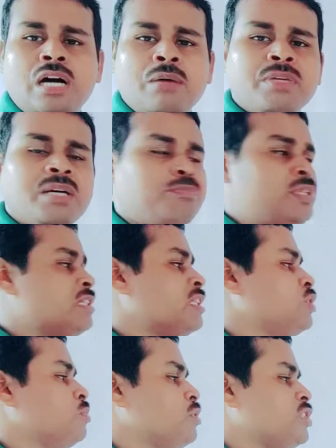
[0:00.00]
আমরা
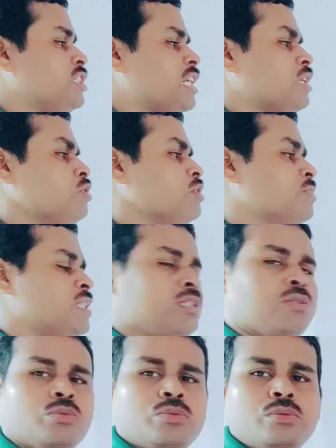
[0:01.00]
বৃত্তের উপর যে কোনো
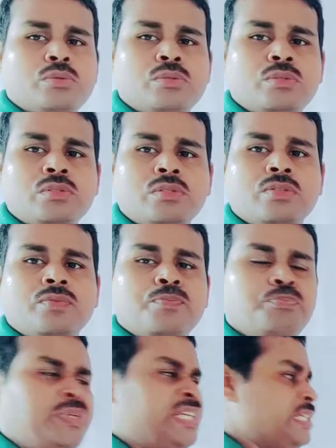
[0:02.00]
বিন্দু
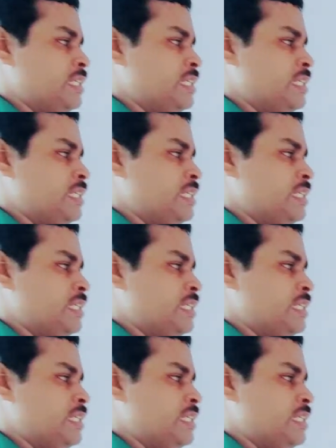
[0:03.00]
পি